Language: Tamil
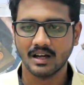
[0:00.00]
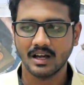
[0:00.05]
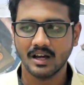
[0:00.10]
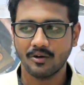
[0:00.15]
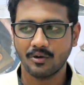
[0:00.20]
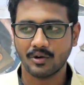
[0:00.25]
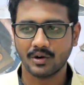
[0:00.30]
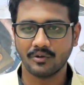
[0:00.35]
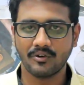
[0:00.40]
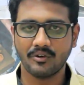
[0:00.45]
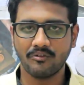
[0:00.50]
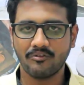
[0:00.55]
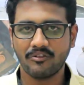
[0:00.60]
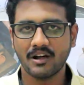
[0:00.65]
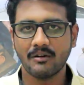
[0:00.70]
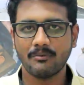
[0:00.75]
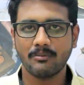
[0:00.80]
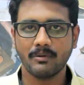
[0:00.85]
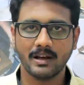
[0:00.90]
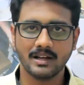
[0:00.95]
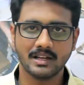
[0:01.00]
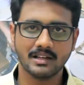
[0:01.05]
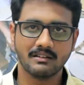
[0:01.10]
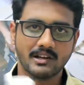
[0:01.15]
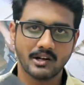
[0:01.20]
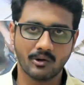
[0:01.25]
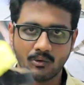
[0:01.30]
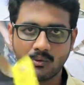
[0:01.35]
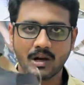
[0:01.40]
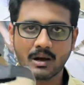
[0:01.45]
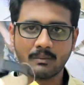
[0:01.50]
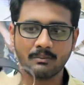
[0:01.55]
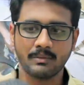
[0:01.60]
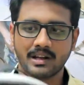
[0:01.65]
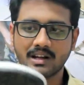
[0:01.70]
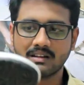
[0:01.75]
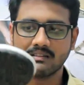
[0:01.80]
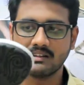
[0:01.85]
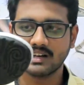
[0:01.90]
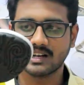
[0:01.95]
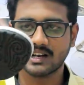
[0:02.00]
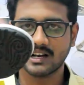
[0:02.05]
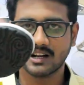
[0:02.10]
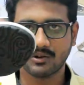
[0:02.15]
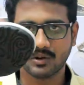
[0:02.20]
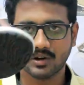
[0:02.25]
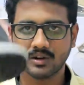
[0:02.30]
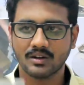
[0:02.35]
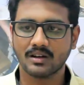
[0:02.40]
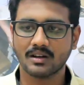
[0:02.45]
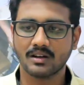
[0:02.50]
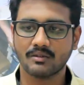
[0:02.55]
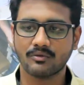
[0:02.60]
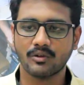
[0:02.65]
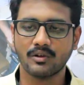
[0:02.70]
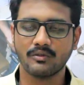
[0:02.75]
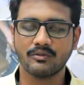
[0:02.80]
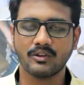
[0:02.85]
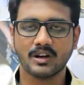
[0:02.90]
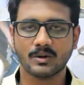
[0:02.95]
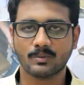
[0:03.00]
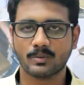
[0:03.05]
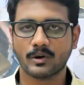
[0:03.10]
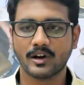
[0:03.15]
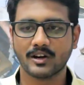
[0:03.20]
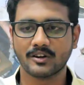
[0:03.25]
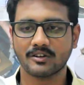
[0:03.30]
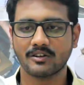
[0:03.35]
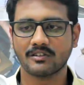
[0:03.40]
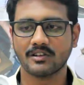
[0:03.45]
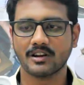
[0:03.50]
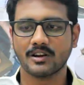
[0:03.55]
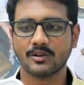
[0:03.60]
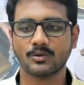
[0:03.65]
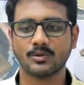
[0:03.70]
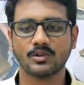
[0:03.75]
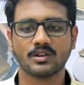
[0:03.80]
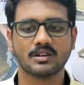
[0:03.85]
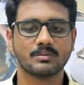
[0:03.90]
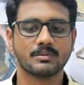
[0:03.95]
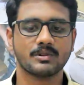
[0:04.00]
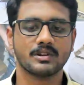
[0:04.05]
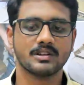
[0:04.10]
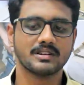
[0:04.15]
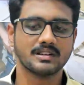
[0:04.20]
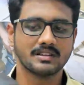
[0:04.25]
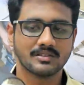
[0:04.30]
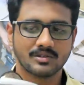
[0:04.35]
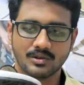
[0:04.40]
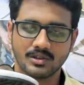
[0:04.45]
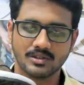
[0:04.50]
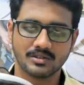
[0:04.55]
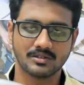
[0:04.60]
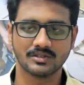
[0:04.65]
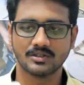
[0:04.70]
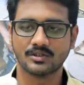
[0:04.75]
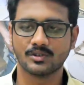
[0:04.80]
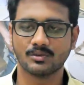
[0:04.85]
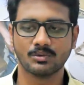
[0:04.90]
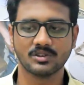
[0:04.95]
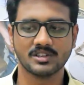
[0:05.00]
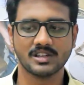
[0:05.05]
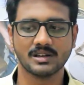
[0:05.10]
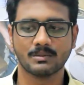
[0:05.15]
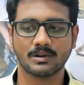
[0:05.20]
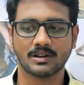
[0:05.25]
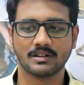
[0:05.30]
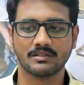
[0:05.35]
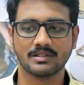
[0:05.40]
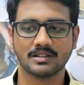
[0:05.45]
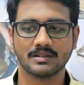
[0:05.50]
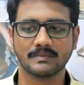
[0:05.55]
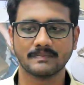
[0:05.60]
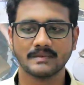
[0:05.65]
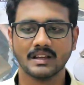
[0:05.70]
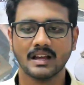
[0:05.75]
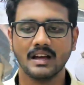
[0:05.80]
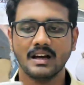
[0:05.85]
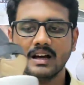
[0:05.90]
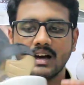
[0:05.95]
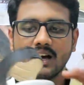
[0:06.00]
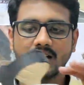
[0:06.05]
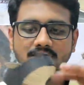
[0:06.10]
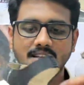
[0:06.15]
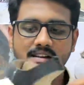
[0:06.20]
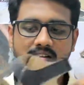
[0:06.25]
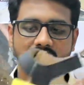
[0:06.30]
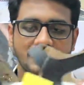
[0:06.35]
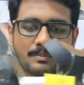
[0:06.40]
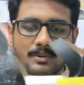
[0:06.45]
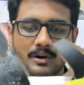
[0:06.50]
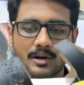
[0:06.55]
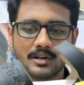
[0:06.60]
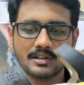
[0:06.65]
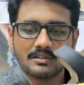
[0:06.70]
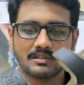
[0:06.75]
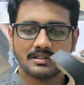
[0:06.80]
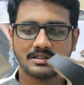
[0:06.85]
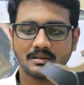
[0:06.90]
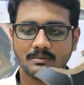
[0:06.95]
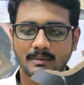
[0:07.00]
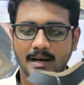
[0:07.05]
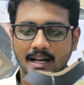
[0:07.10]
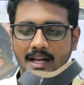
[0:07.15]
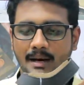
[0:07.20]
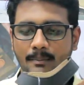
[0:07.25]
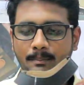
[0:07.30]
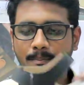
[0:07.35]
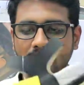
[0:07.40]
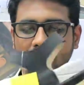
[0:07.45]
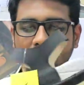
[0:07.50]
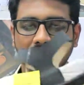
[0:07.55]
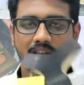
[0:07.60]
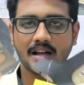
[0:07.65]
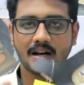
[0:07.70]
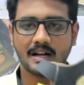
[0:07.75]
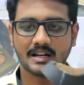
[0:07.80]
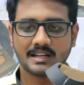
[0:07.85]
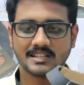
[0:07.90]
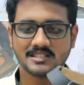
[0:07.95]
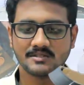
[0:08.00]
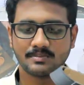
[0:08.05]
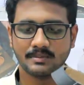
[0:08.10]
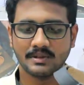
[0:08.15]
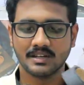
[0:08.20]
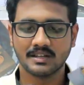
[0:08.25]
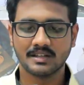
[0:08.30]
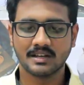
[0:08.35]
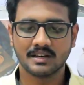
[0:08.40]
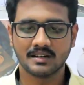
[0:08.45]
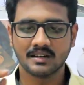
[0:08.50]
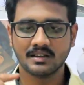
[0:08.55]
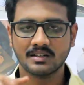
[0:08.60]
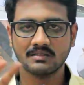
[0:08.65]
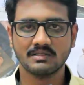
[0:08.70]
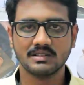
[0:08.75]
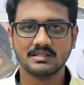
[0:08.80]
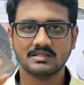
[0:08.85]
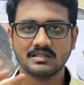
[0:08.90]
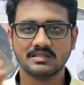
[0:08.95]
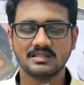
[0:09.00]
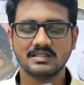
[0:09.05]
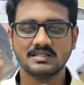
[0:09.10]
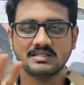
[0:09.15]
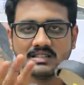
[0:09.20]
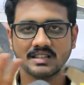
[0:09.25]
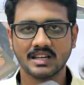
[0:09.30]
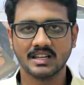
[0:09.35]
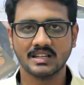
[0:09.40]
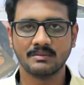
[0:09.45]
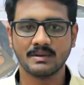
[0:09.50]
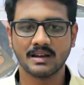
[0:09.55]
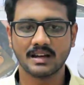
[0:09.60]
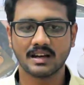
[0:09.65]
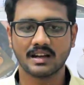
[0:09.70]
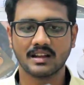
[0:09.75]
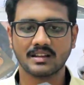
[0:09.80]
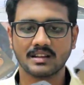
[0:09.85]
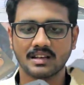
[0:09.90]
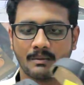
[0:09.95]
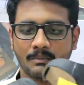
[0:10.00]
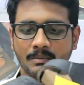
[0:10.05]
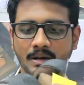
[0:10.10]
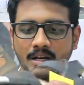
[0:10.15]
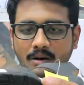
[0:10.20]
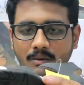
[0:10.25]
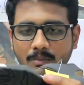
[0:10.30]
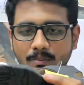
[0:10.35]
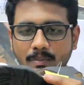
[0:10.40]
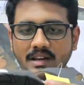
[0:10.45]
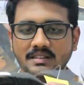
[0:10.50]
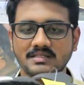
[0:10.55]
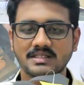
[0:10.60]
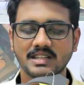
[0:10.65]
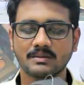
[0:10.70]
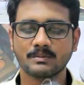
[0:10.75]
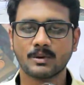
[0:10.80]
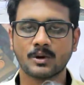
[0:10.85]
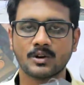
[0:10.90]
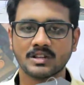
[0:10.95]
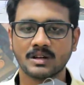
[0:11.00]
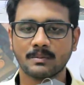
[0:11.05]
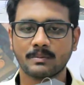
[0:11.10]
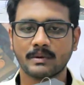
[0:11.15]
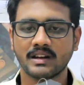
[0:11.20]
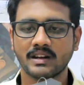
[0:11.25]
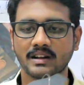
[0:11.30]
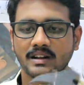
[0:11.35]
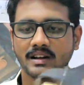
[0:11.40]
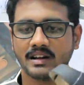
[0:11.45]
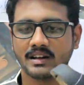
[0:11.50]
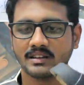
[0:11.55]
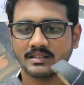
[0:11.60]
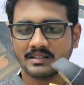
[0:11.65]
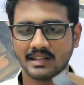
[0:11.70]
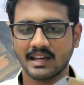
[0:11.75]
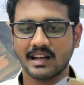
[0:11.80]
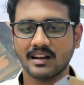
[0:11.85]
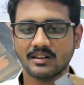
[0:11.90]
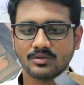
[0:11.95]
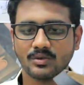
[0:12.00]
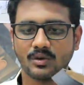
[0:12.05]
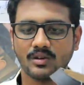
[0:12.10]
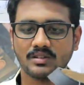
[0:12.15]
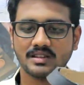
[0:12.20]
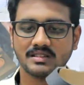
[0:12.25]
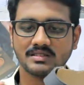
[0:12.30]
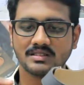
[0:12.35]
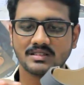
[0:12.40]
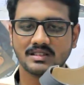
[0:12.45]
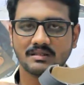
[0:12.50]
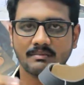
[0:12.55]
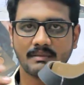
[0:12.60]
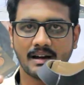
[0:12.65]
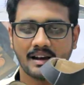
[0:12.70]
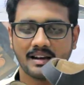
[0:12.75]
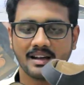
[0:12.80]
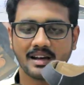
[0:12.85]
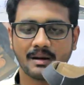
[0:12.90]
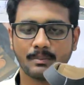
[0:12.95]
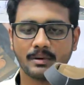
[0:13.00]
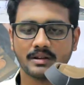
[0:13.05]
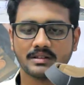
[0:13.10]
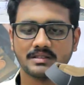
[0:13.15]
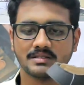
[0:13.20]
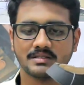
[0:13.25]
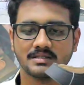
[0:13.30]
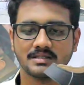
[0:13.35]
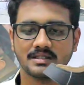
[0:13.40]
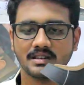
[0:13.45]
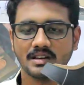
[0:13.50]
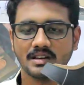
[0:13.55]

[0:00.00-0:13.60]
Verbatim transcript: ஒரு ஃப்ளிப் வெயிட்டை விடவும் கம்மியான வெயிட்டில் ஒரு ஃபுல் ஃபில்டு ப்ராடக்ட் அவங்களால் கொடுக்க முடியுது ஸோ இது வந்து ஒரு முக்கியமான விஷயம் தென் இந்த ப்ராடக்ட்டை வந்து மேலே அப்பர் இதில் அட்டாச் பண்ணியிருக்காங்க ரிவர்ஸு ஸ்டிச்சிங் எதுவுமே கிடையாது கம்ப்ளீட்டாக பேஸ்டிங் மட்டும்தான் பண்ணியிருக்காங்க கீழே சோல் செஞ்சுட்டு மேலே இருக்க அப்பர் செஞ்சுட்டு